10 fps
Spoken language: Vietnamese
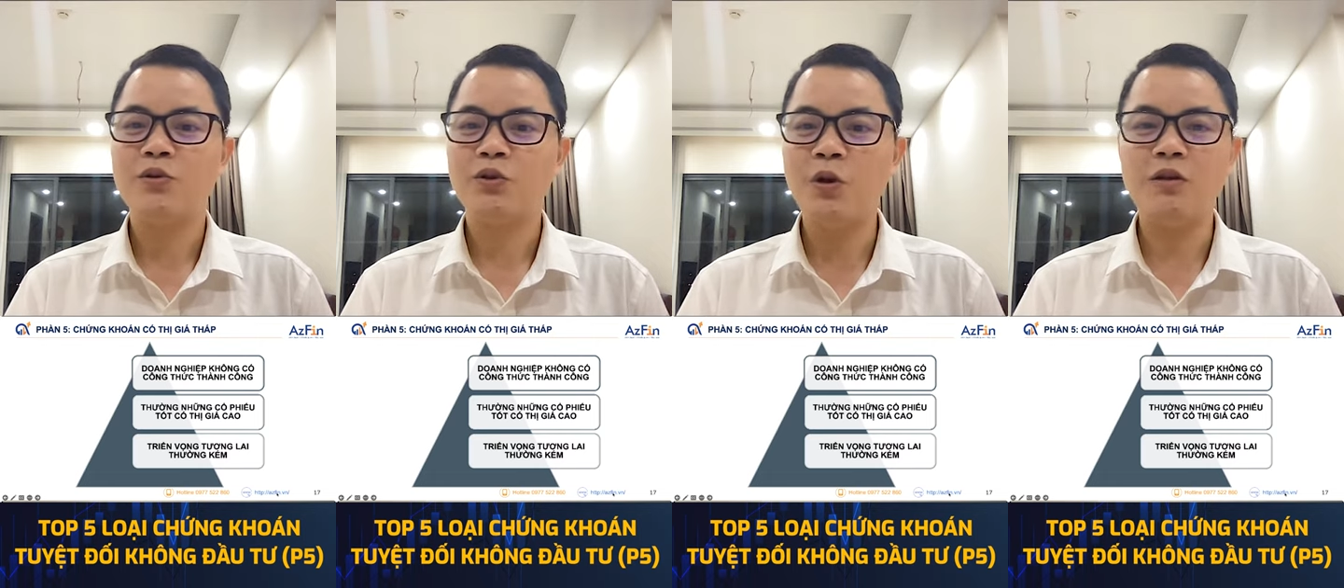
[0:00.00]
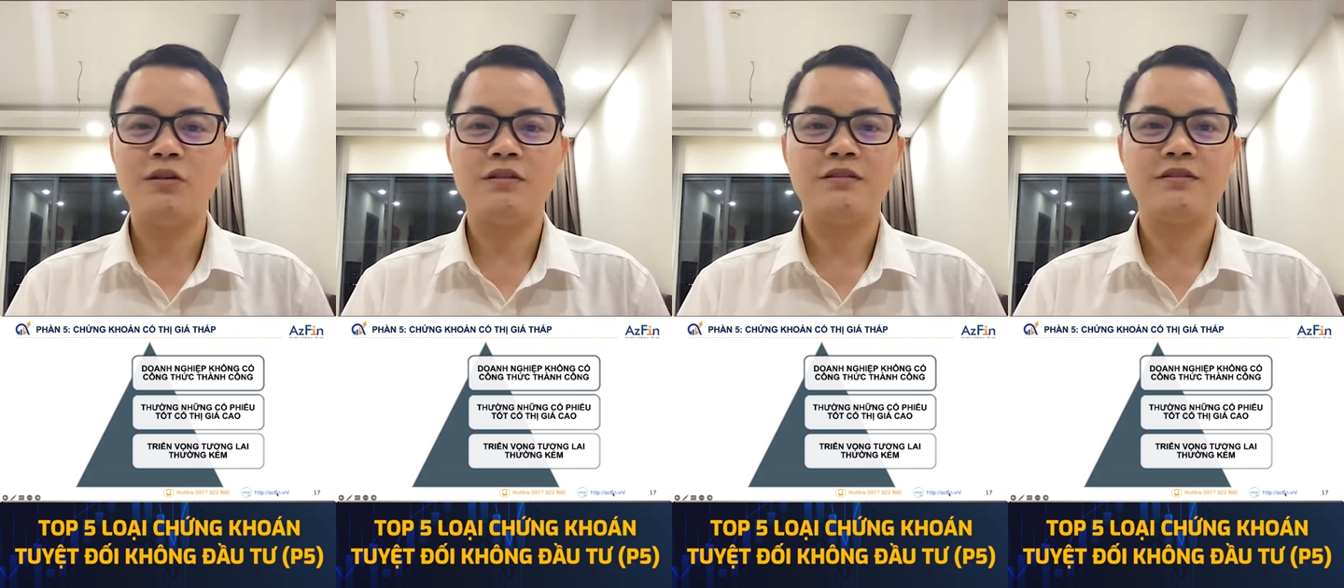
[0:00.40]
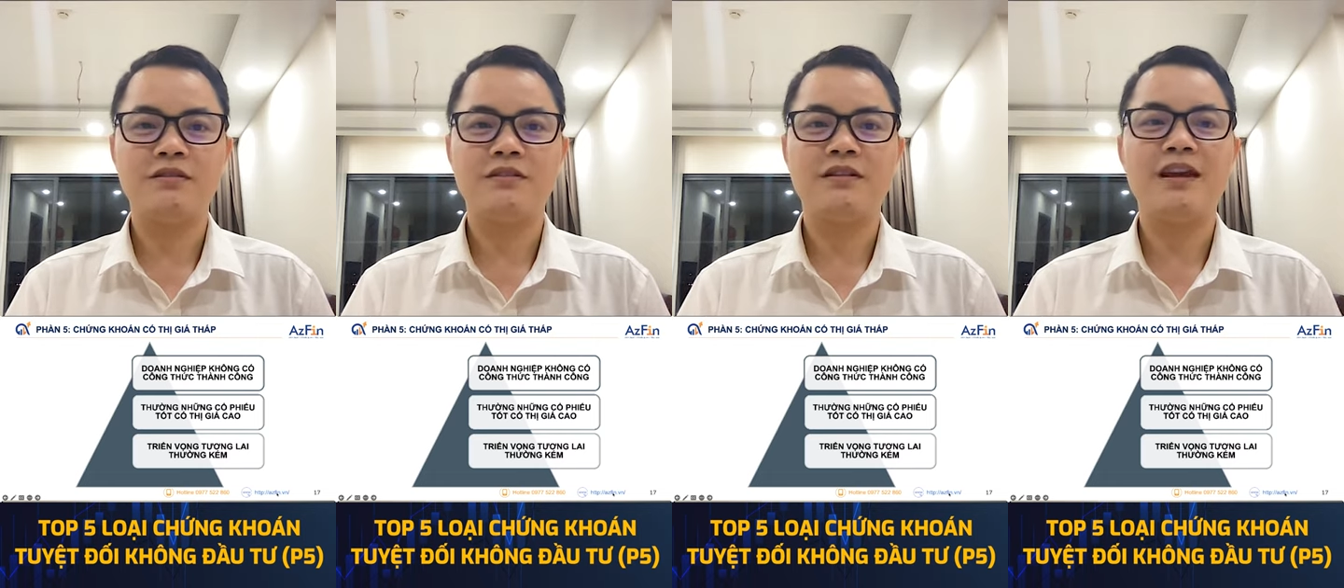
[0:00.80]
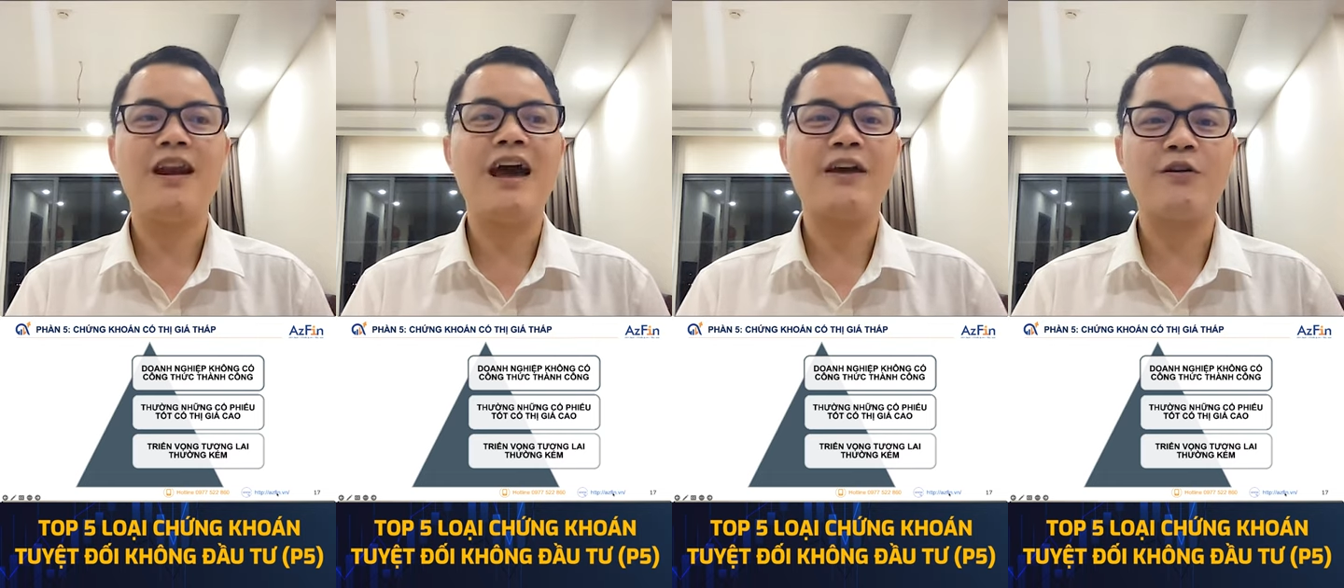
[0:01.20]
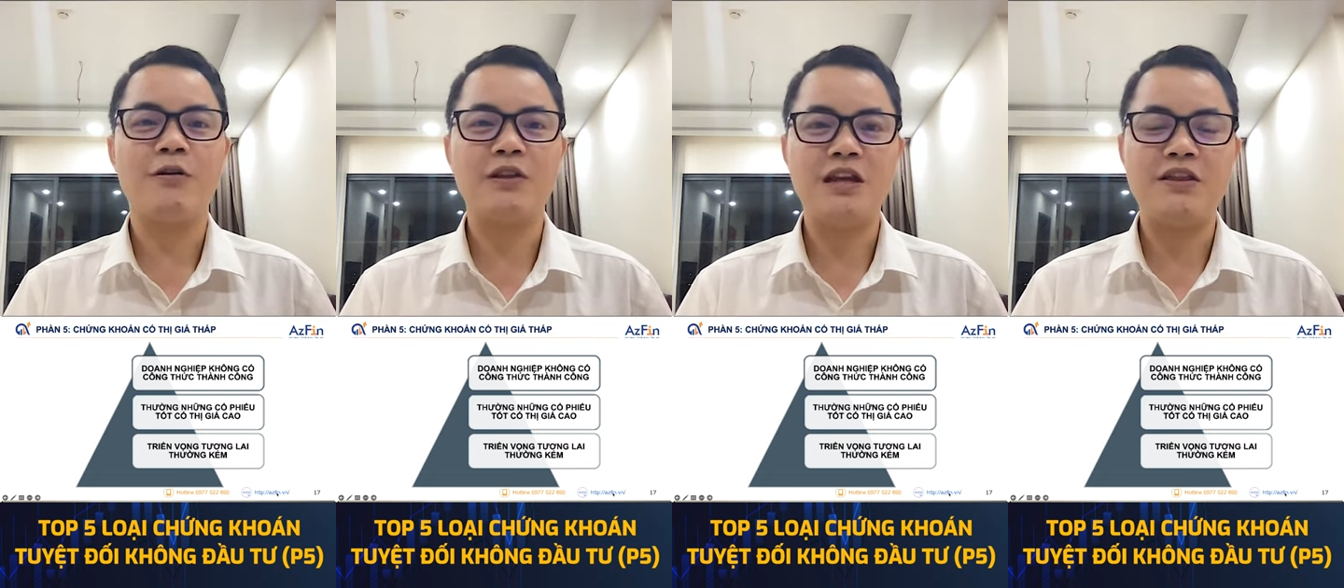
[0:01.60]
tốt thì lại
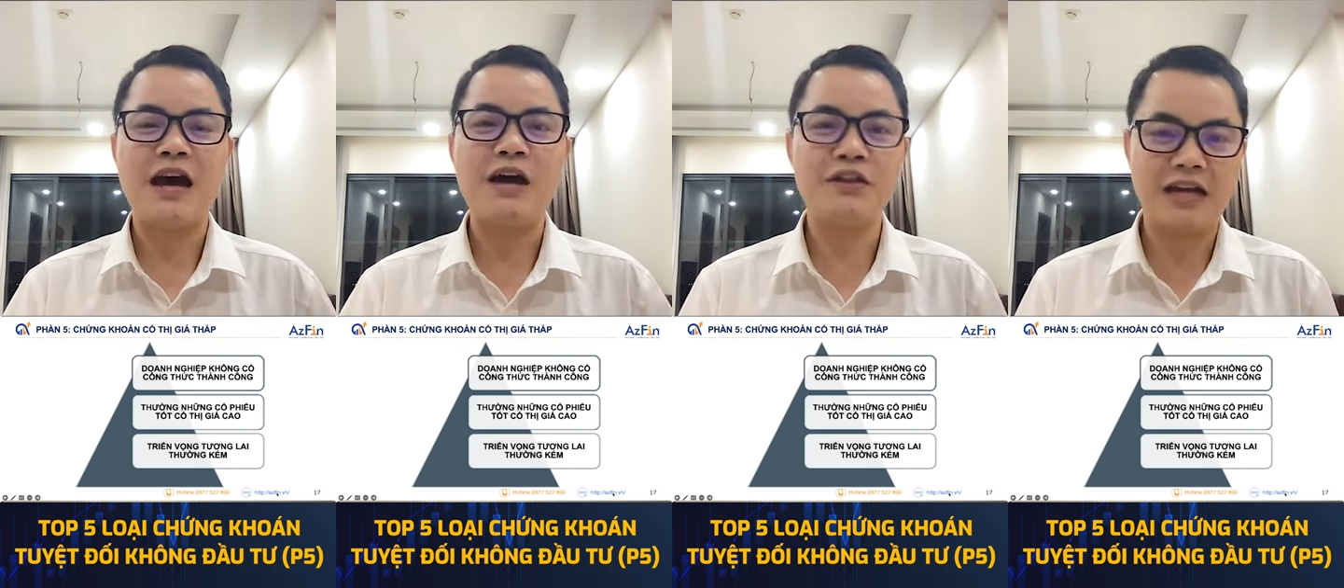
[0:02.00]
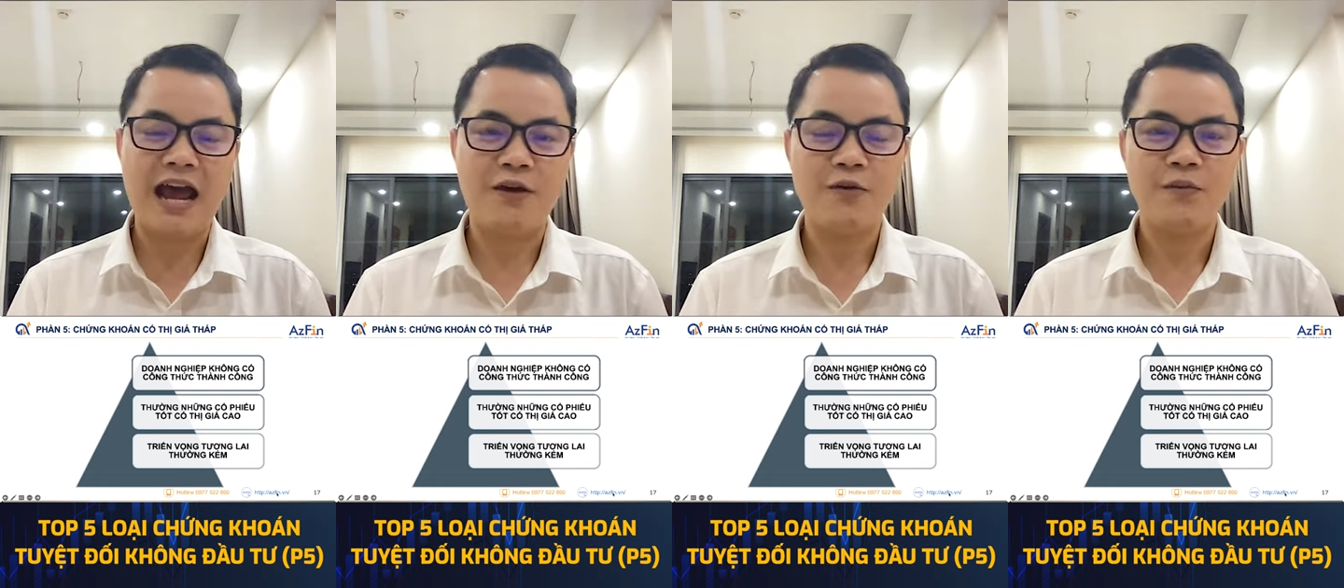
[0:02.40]
có thị giá rất cao.